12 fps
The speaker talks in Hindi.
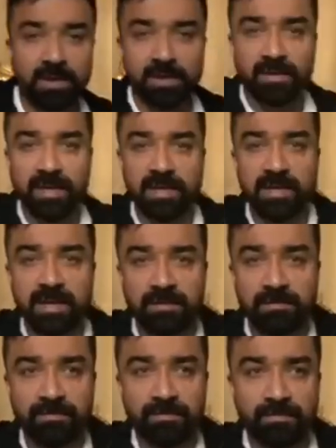देखिए
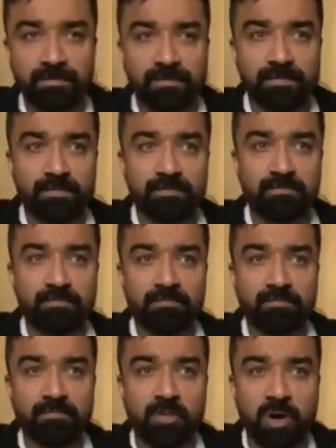
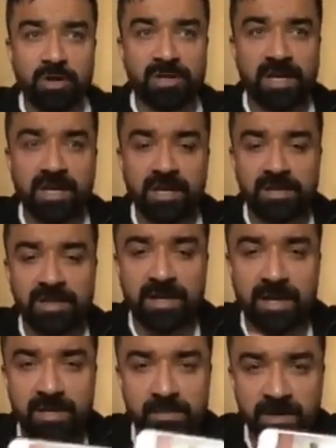बहुत सारी
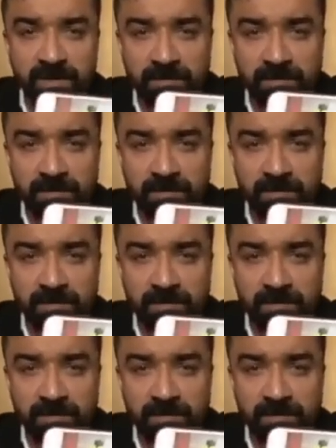हस्तियां इसमें